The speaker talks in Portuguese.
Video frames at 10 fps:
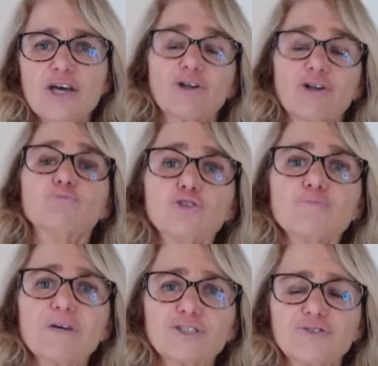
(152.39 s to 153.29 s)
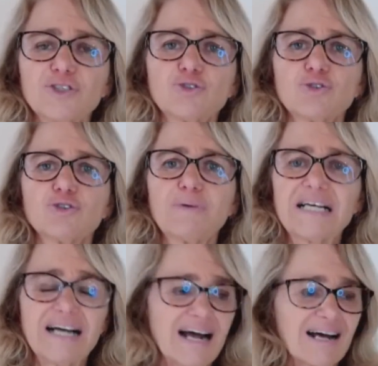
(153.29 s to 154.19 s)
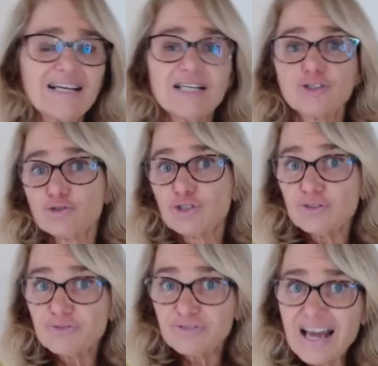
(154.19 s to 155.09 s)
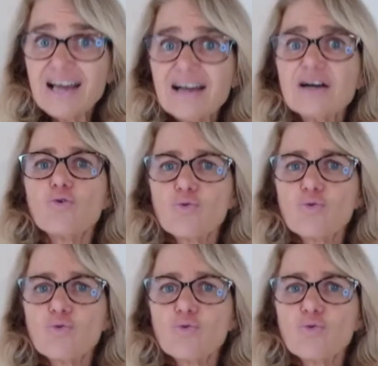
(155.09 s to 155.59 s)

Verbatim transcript: Eu acho muito mais difícil eu explicar se eu tiver